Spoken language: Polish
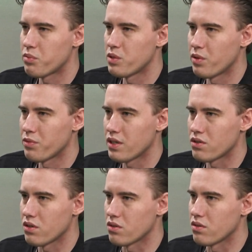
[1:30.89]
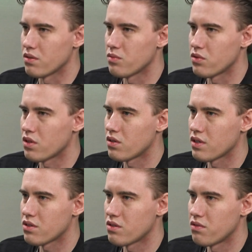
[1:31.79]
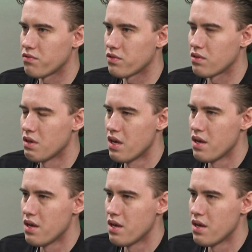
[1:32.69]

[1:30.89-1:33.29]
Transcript: przypominać o tym, co jest w